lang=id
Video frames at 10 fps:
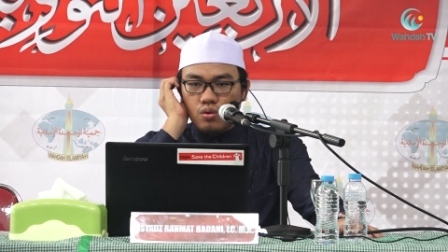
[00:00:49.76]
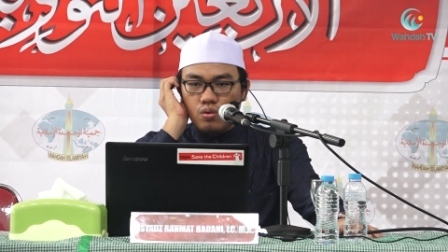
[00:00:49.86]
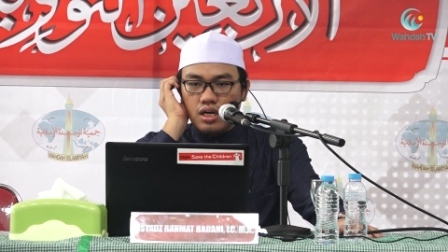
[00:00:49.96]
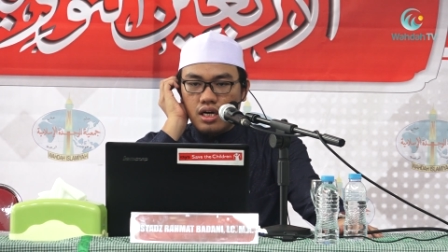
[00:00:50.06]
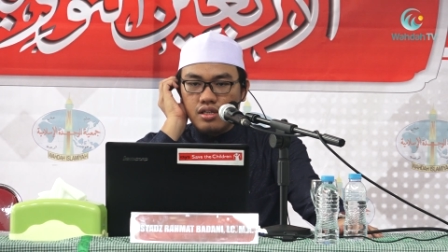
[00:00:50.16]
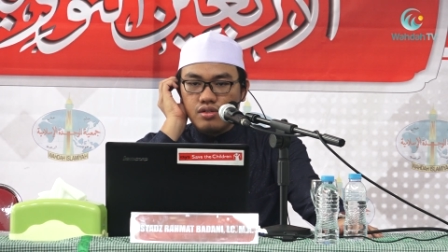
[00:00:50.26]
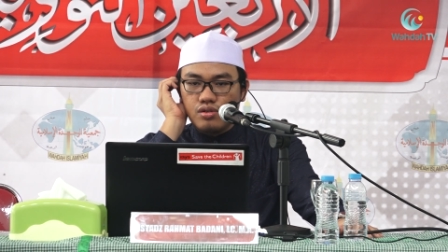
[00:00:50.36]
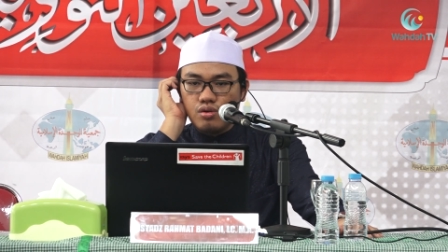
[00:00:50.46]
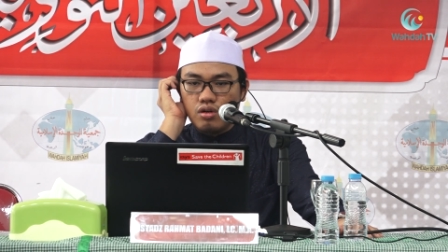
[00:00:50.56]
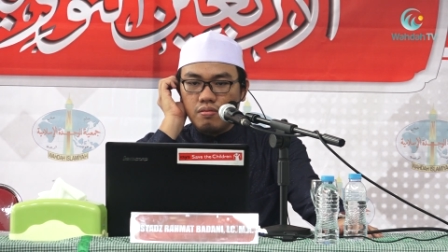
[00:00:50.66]
wa
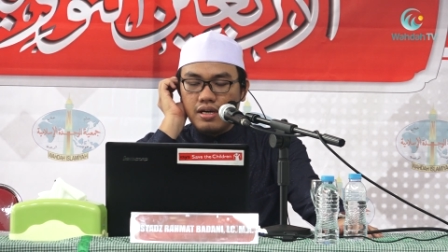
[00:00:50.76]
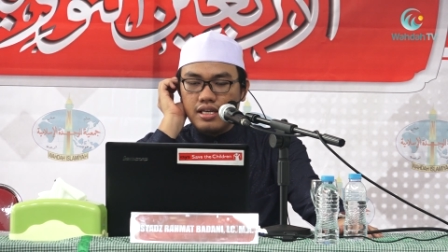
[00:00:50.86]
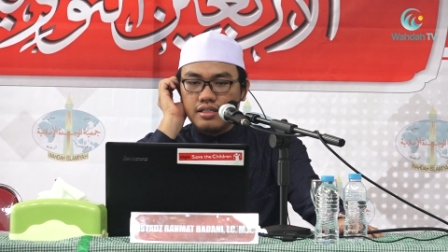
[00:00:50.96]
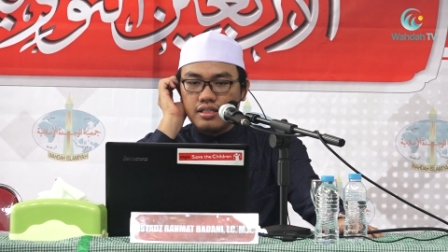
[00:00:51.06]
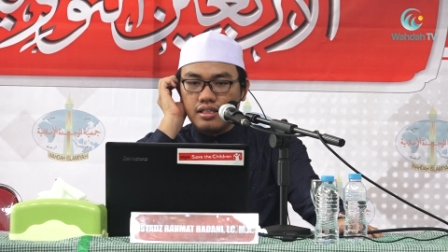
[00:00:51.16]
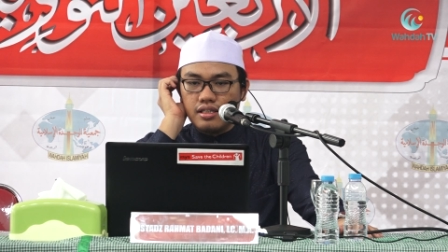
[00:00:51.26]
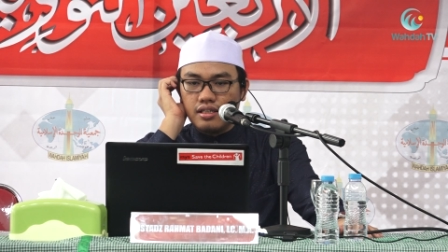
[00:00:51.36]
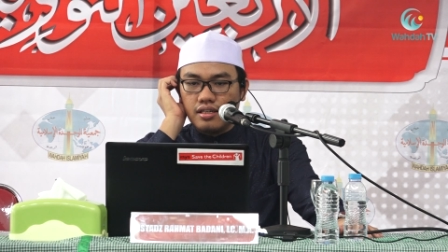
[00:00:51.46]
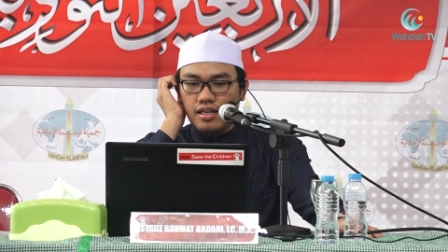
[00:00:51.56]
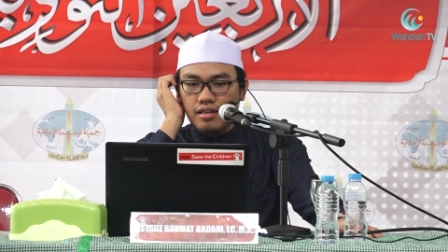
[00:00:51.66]
hajjul
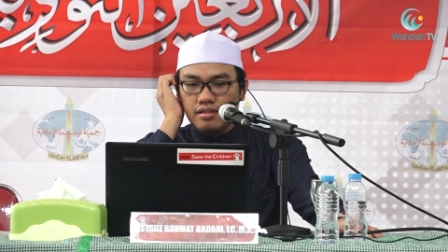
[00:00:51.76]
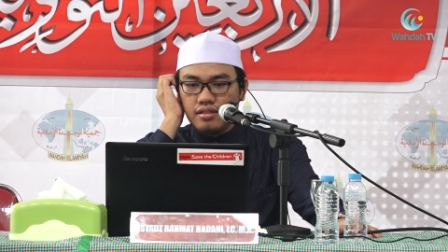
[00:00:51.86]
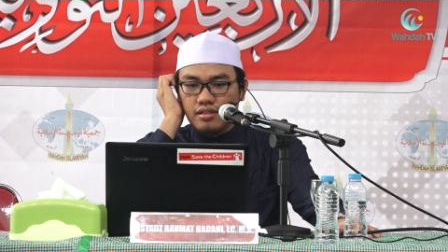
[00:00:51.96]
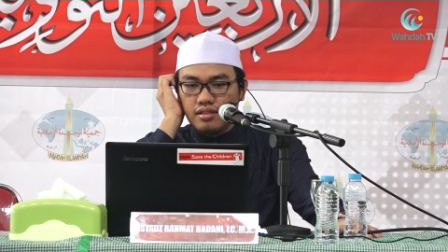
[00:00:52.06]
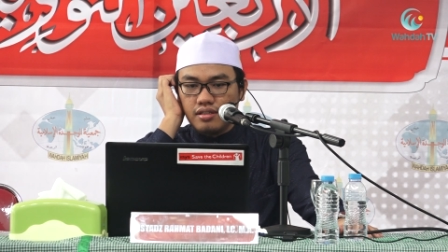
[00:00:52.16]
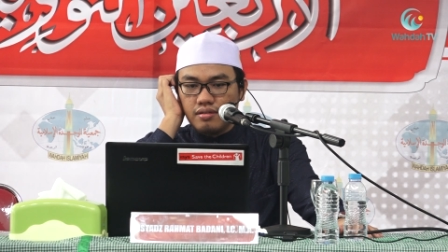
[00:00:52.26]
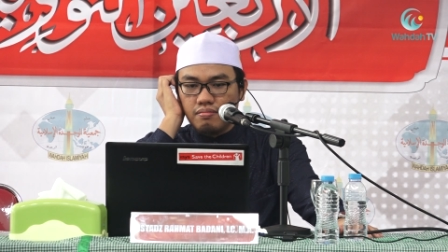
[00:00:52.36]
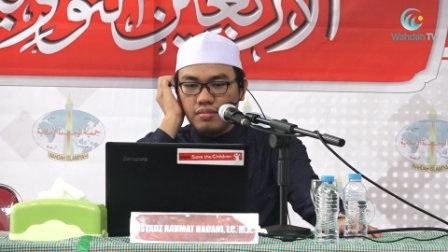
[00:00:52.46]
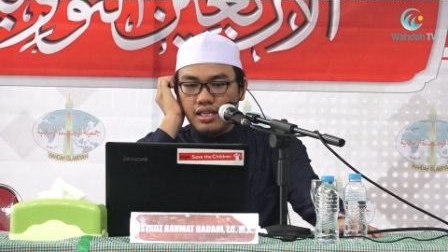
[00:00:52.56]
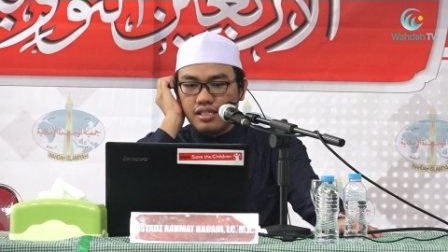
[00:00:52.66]
baiti dan
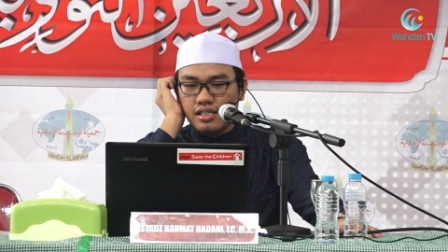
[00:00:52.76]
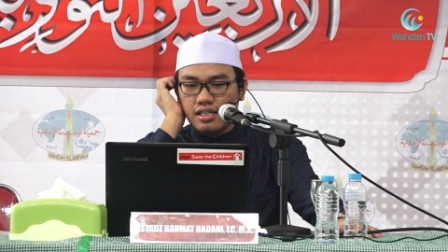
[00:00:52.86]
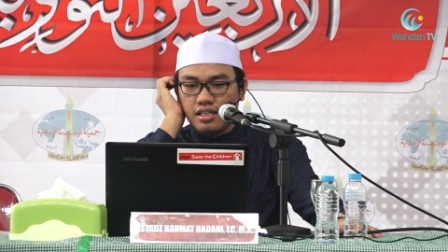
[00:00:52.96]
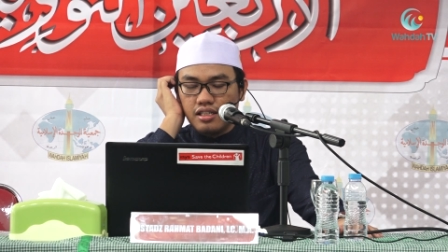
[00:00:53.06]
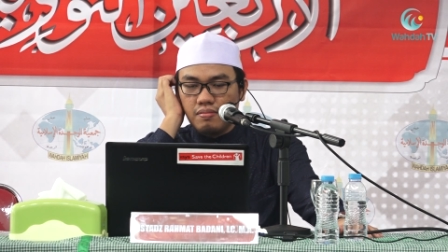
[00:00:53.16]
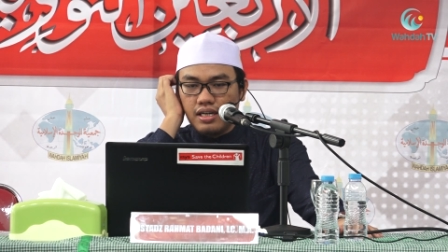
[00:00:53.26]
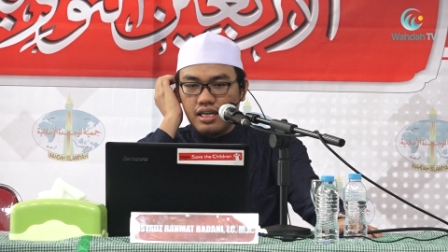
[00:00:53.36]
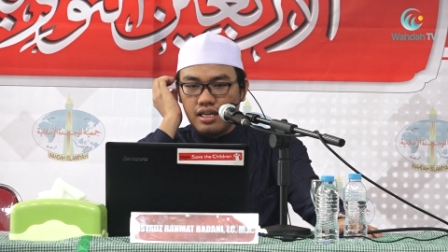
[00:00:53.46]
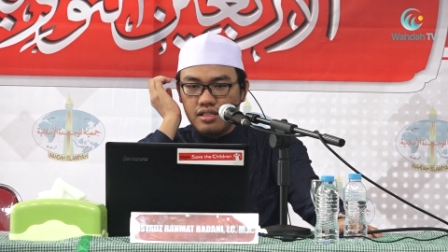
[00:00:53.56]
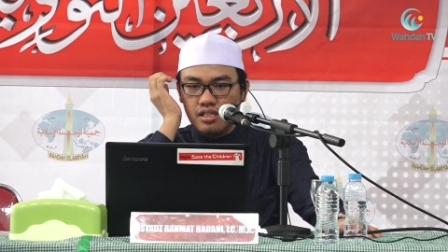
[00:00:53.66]
melaksanakan
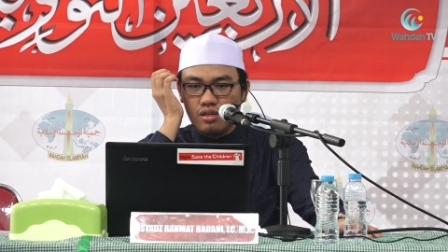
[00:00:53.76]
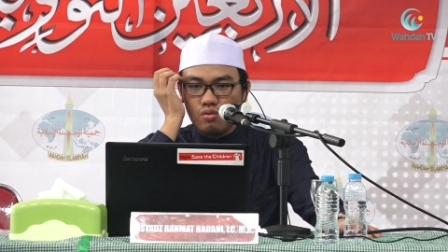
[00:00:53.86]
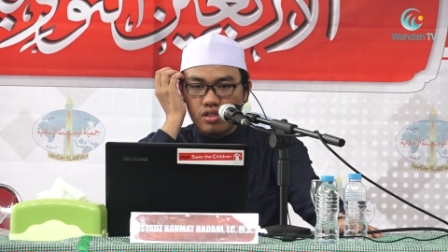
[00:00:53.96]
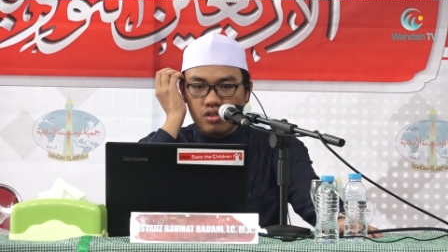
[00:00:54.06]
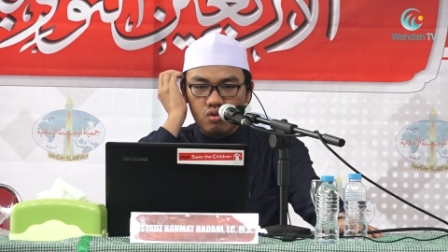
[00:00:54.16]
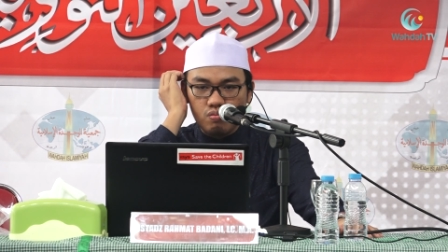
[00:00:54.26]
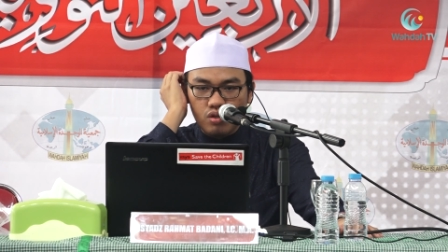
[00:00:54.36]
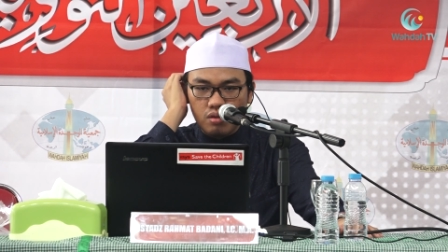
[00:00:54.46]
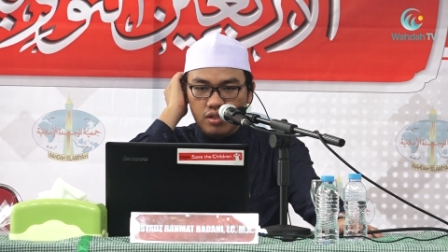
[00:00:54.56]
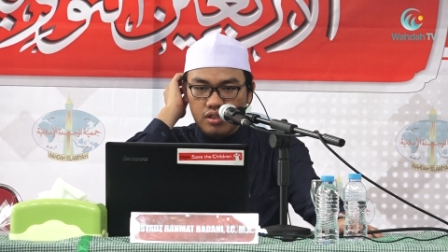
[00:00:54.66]
ibadah haji wa shaum
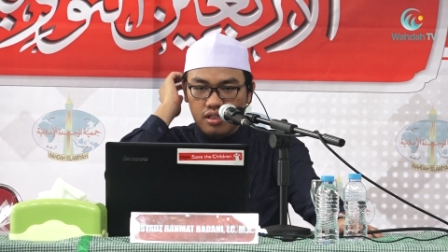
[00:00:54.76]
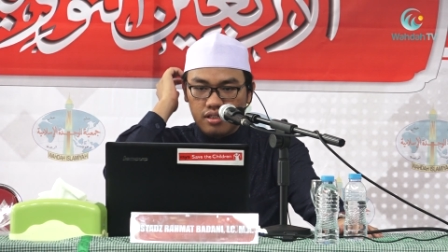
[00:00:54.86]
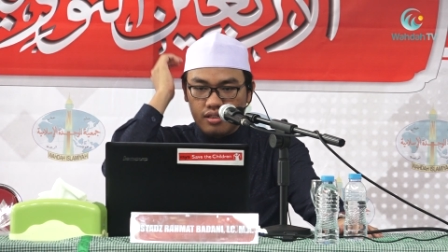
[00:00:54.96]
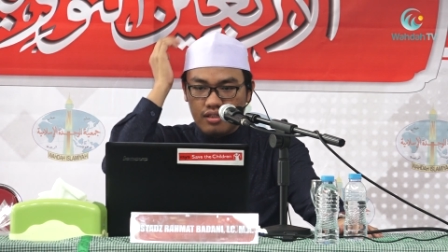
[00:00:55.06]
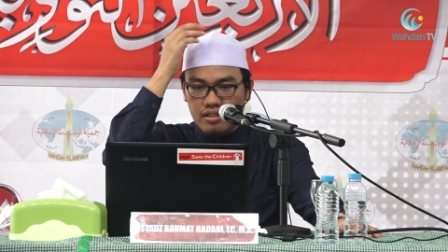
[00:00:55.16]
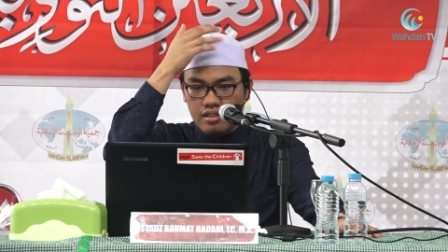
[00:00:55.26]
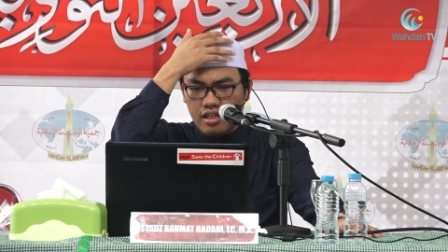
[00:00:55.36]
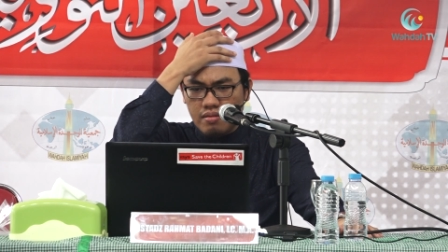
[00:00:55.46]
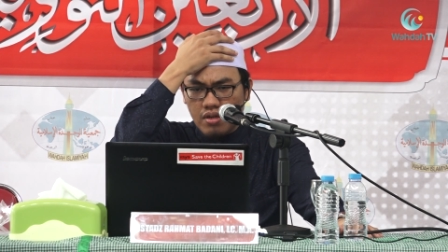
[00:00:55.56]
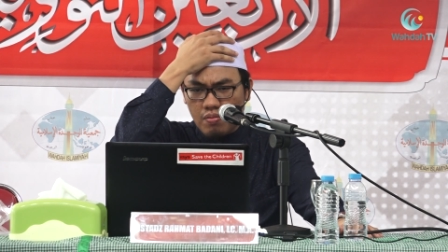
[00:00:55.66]
ramadan
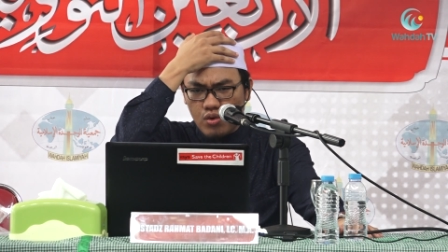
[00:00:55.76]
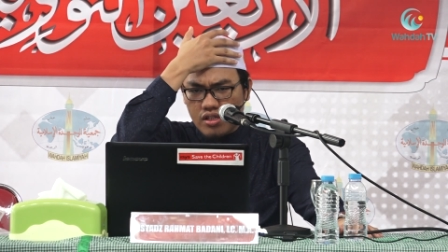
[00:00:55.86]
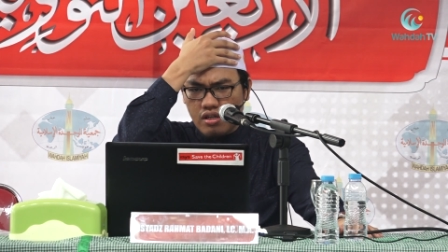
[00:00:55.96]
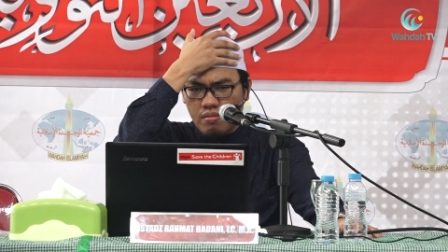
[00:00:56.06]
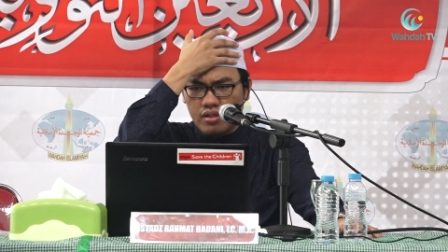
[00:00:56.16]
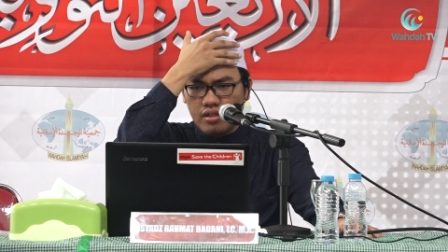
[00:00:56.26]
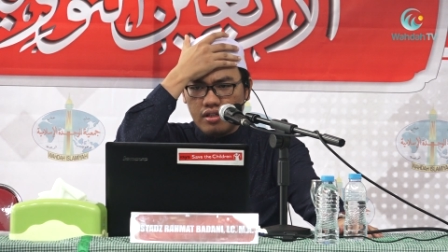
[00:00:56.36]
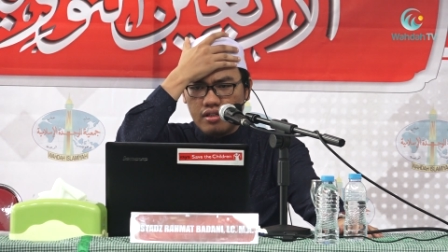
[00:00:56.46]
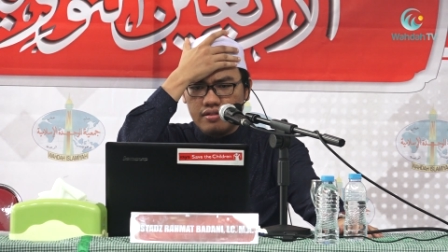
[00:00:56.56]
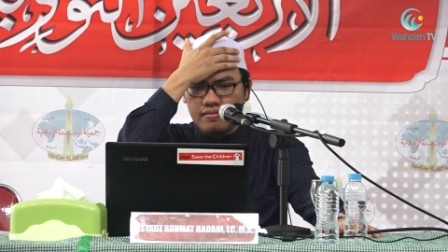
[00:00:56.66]
dan berpuasa
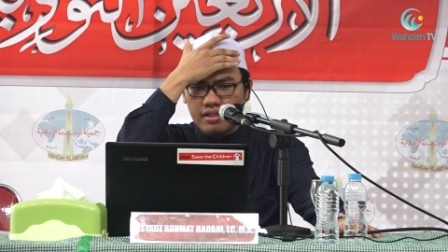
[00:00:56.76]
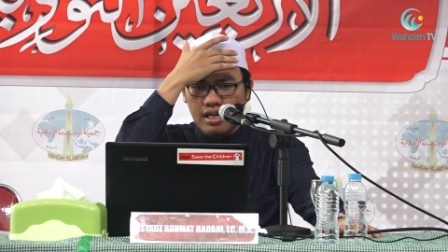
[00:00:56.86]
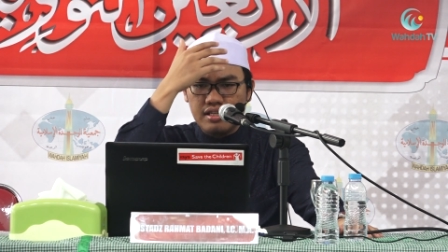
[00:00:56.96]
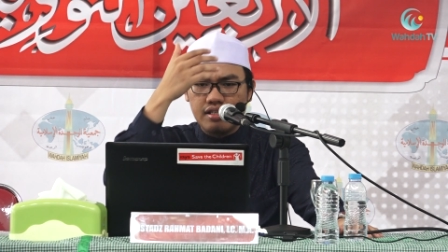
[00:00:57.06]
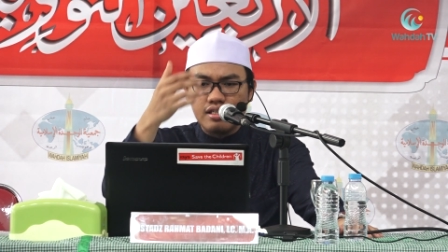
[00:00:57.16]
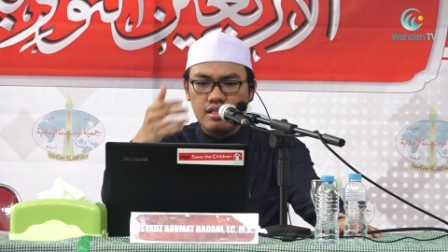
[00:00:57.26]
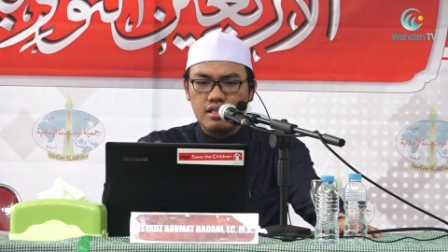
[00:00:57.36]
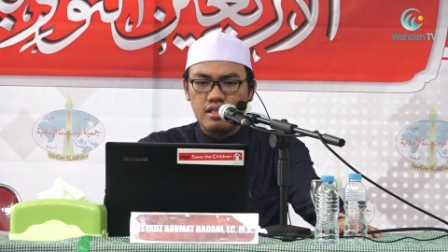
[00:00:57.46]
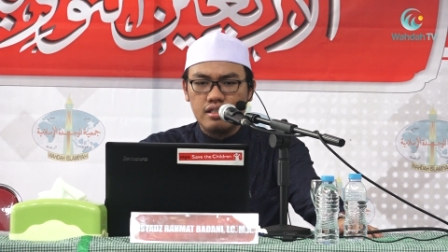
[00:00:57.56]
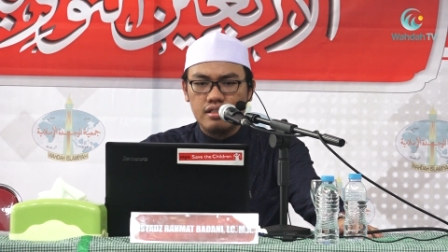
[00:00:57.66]
Ramadan Hadis
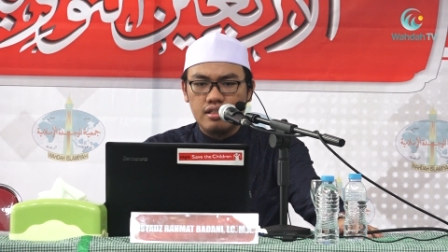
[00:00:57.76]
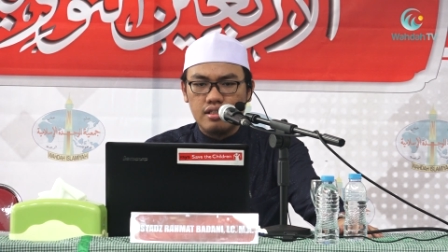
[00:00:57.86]
ini adalah